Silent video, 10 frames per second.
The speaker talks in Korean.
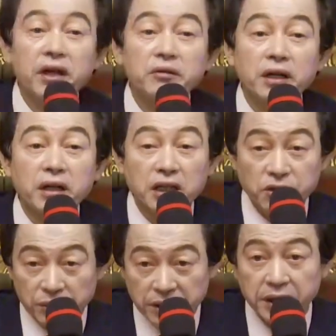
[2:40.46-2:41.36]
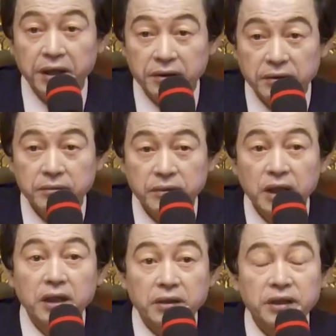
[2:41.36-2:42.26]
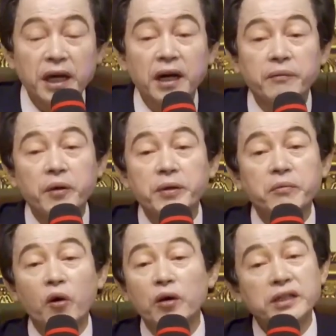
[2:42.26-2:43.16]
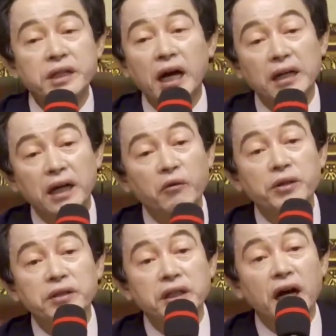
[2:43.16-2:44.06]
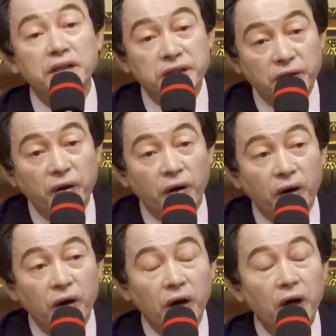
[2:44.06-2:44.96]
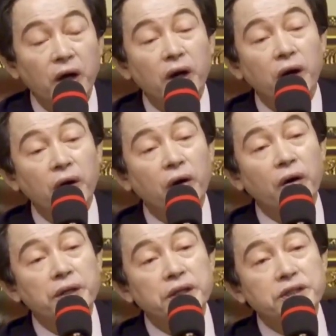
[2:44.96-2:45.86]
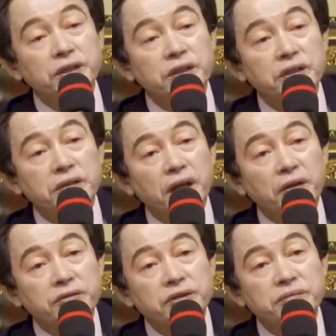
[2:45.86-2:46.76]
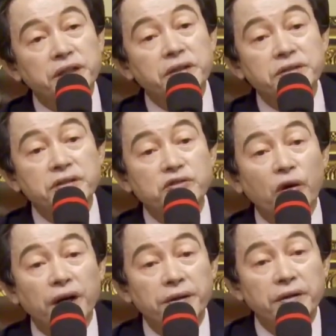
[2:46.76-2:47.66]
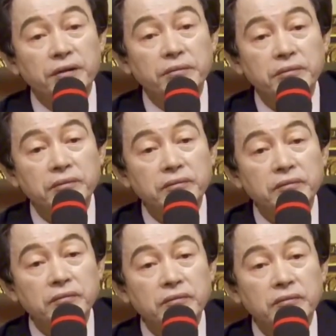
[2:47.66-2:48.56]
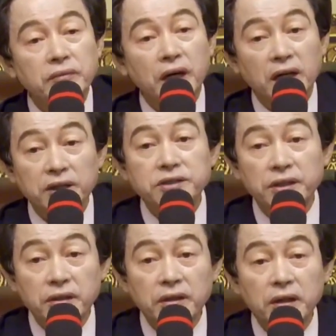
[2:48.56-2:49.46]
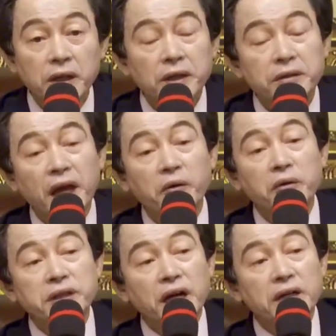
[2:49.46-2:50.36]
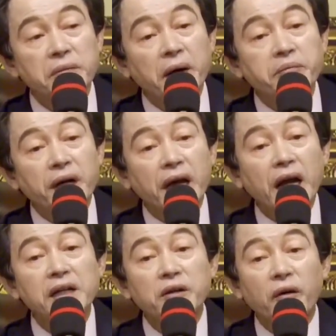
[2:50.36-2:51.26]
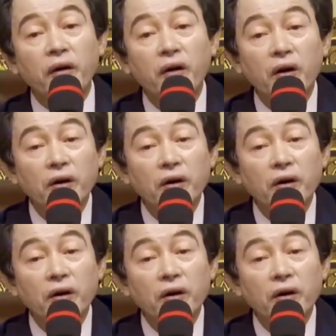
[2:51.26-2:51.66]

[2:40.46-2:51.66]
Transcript: 결과를 가져오게 돼요. 그 내가 법을 몰라서 안 하고 있는 게 아니고 어, 이 정인태 교수님의 뜻은 좋아요. 알겠죠? 내 공약을 만방에 알리고